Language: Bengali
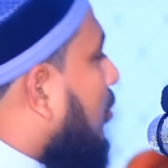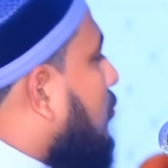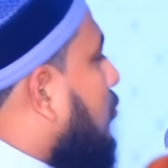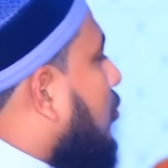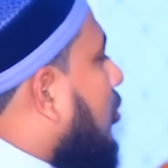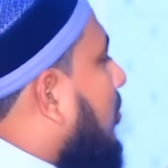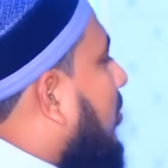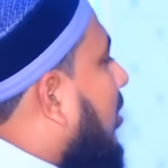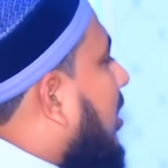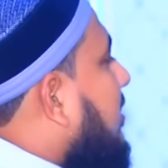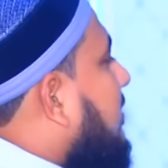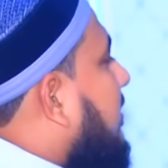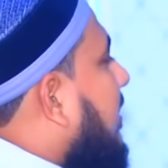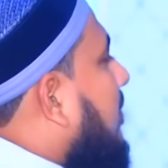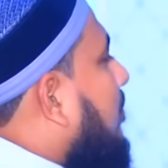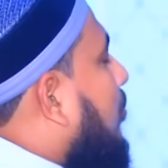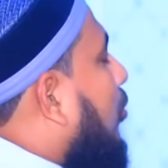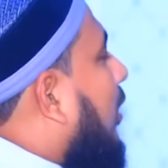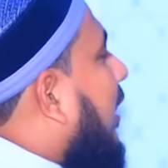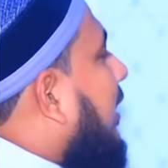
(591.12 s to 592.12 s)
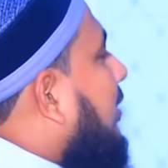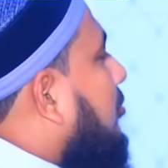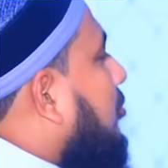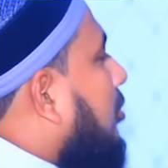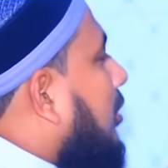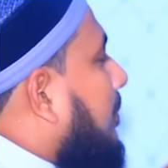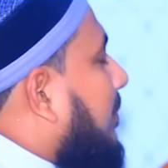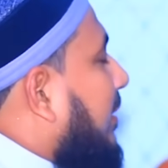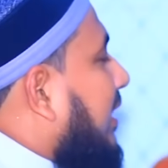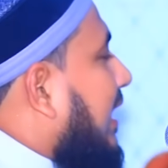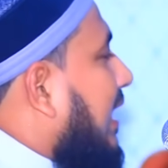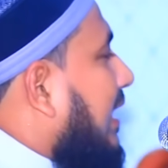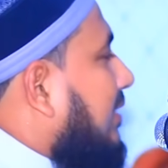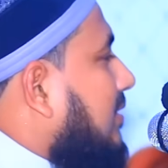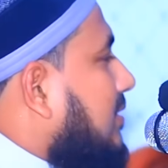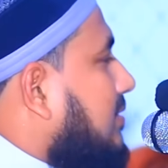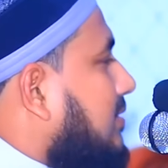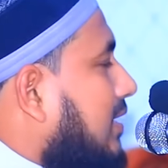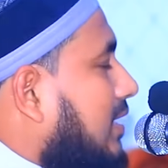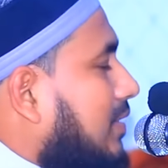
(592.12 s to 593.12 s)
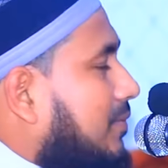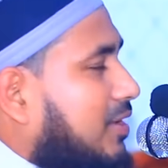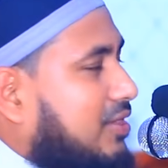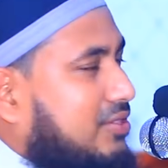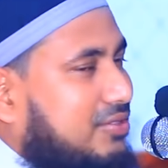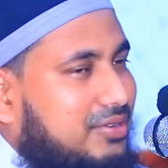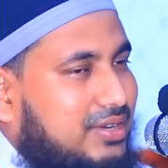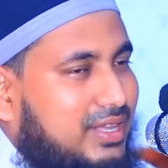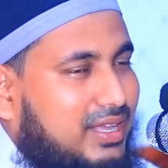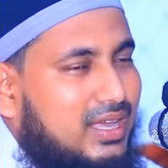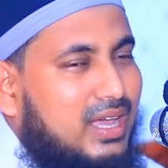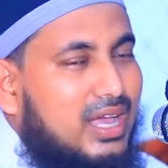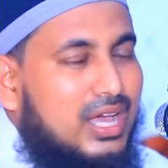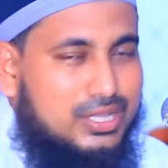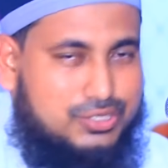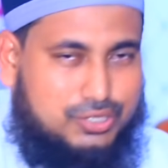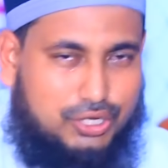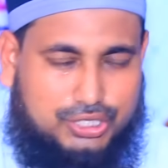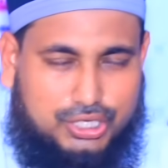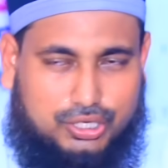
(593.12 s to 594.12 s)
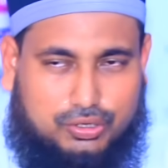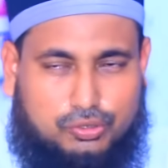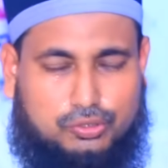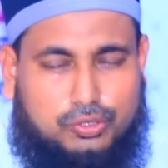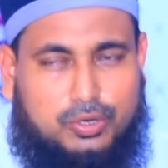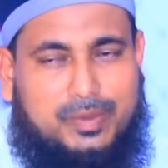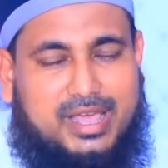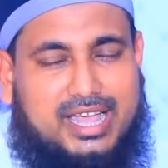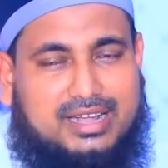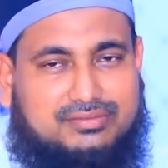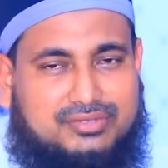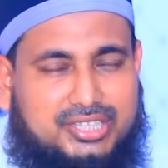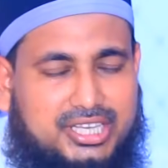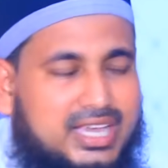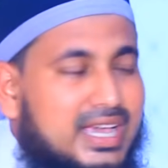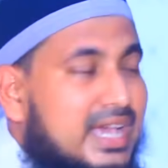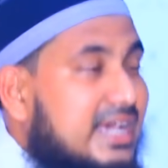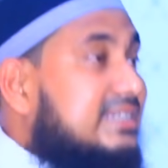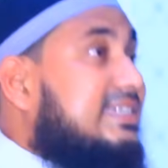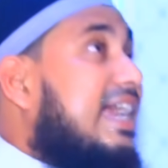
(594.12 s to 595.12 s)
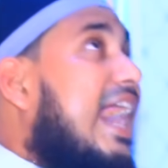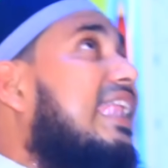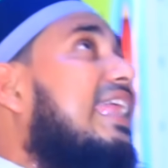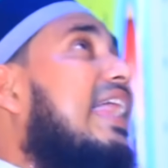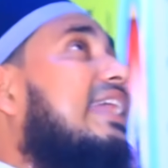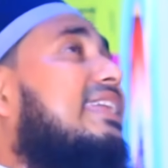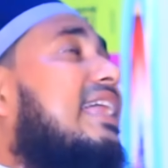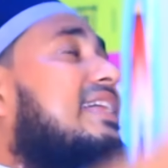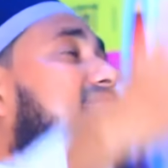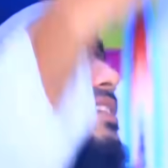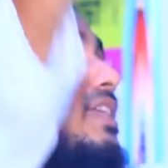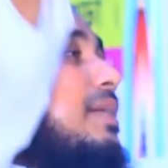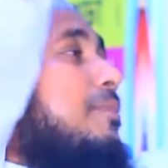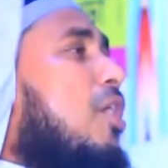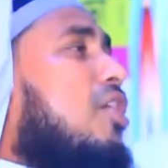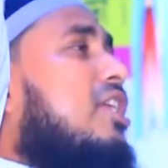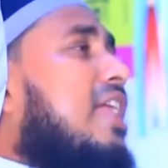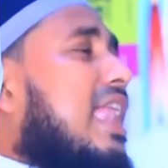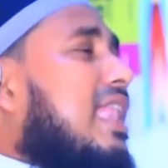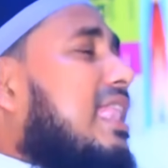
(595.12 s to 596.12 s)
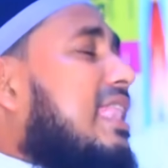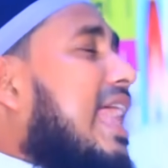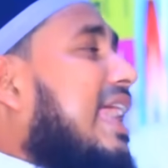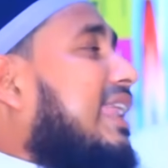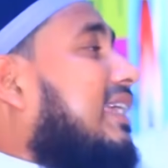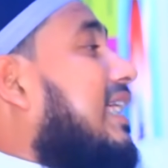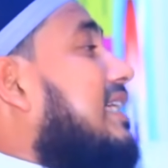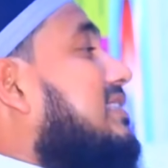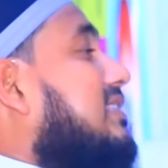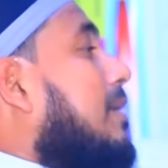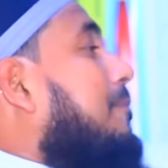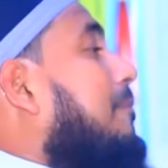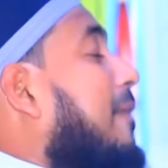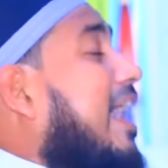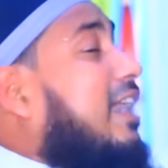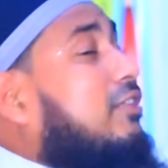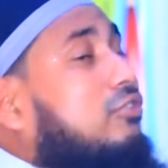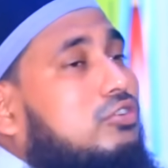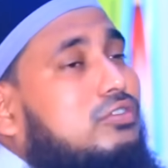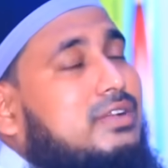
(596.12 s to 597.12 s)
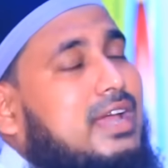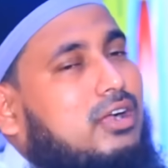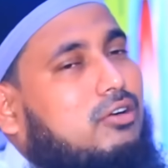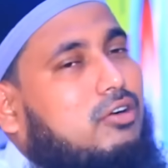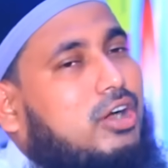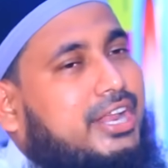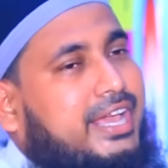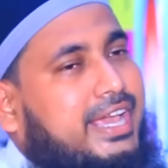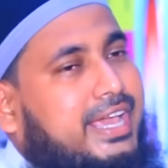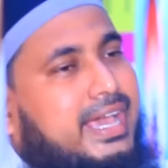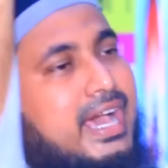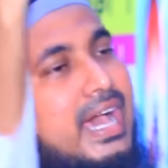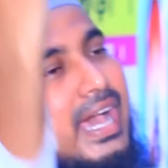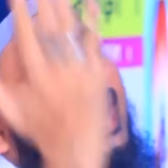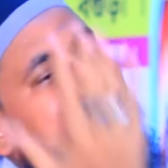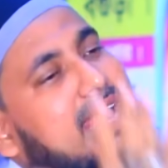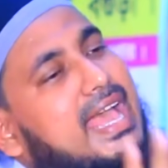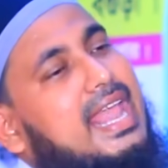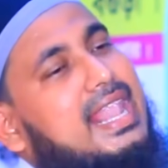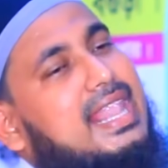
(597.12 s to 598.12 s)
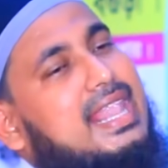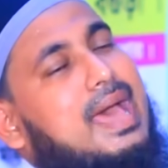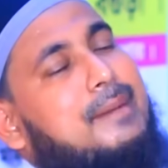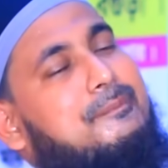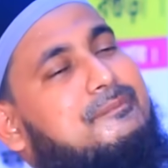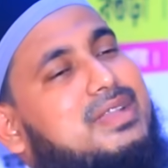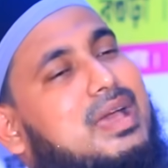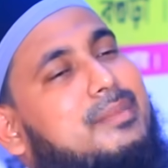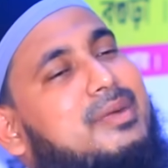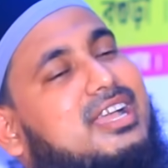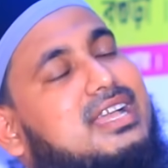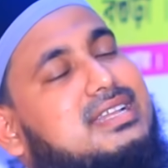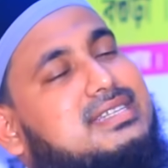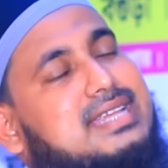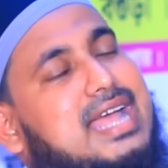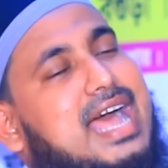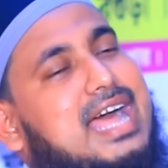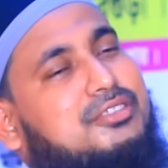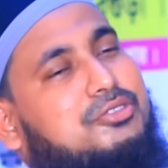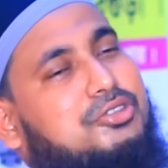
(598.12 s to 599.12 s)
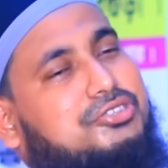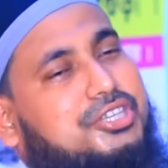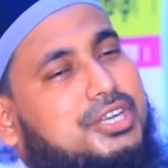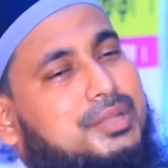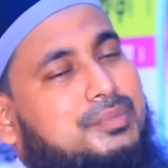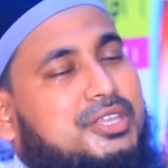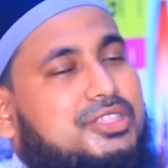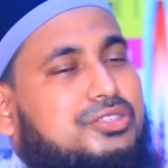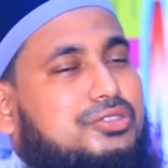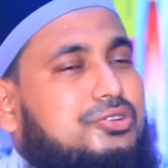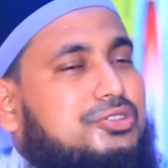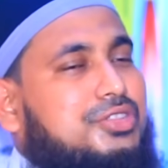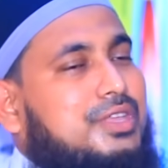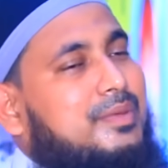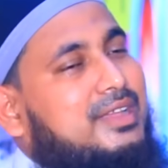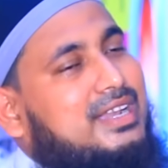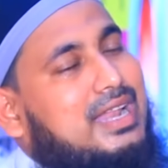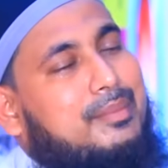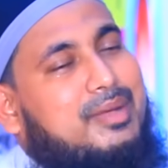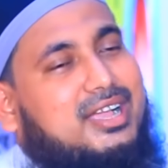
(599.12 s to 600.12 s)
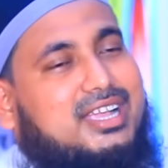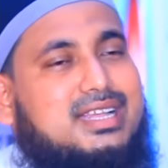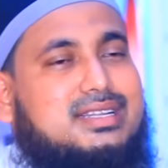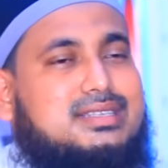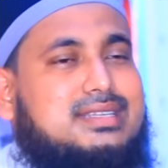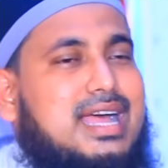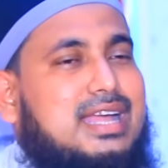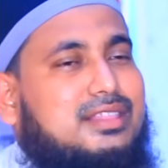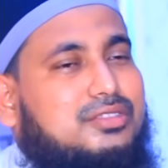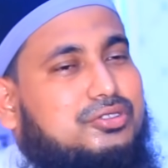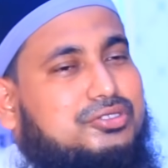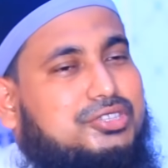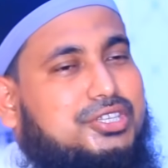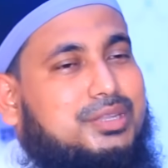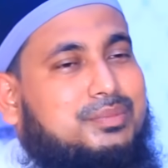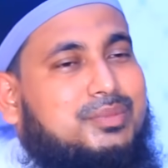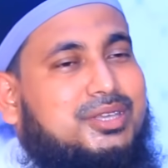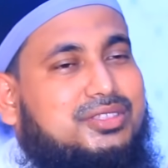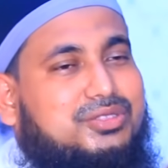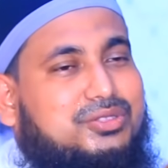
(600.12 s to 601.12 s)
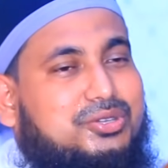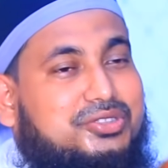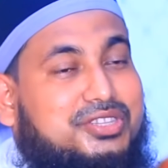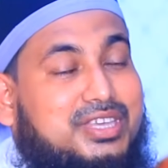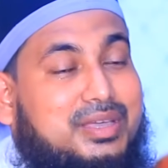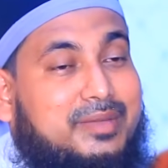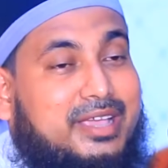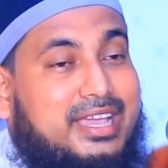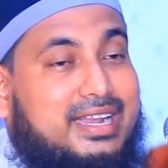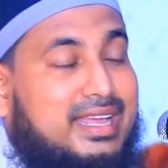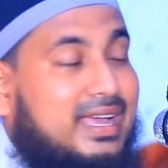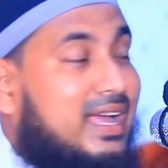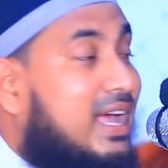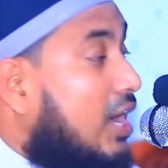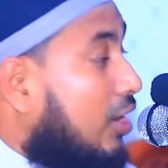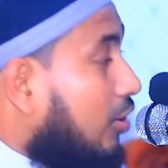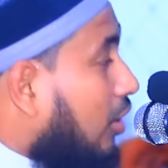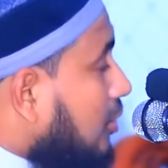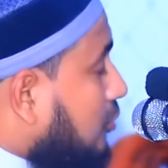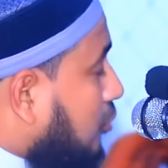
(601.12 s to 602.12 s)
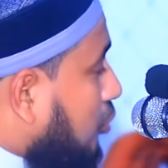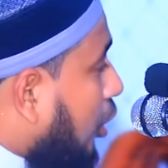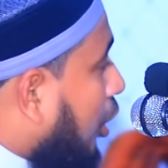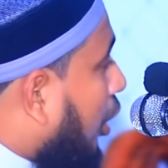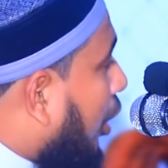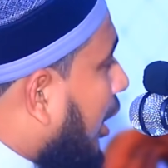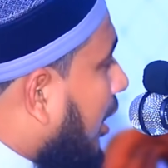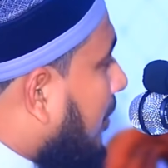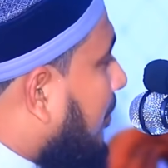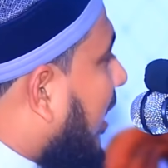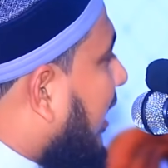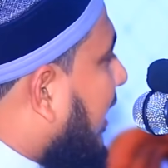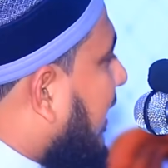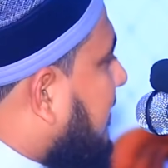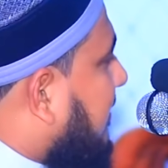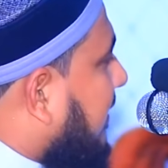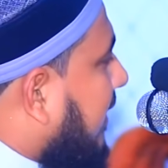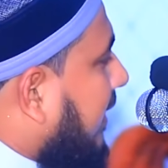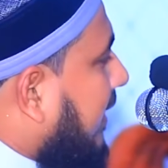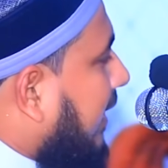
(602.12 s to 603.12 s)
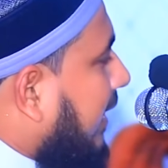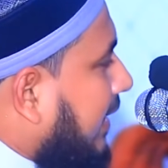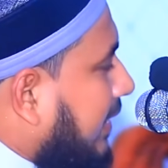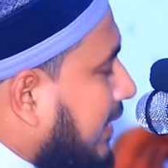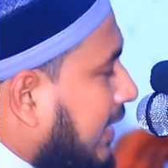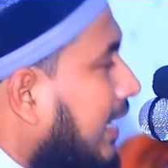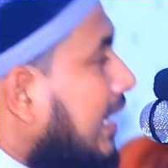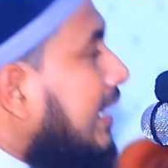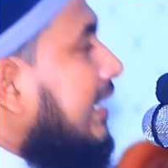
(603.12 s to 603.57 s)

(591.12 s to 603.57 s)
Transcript: রসুল বলেছেন বোকারি শরীফের হাদিসের ভেতরে যদি কোনো ব্যক্তি সারাটা জীবন আল্লাহর কাছে প্রার্থনা করে হে আল্লাহ আমাকে সাদতের মৃত্যু দেবেন আমাকে সাদতের মৃত্যু দেবেন রসুল বলেছেন